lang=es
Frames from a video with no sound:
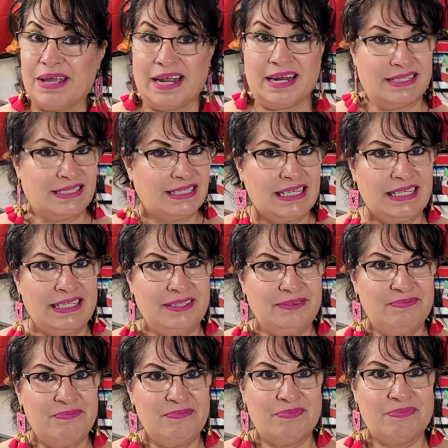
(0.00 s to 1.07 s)
Elsie,
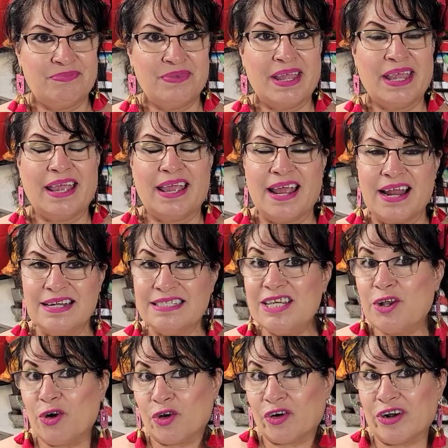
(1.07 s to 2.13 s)

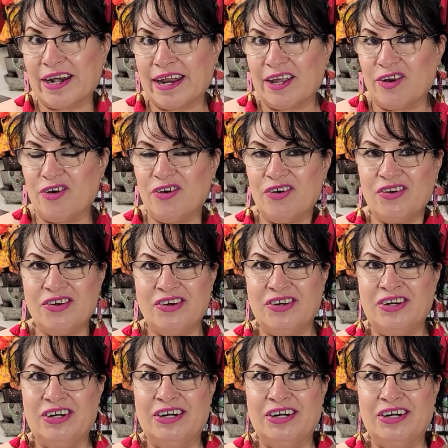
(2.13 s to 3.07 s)
Elsie Cornejo.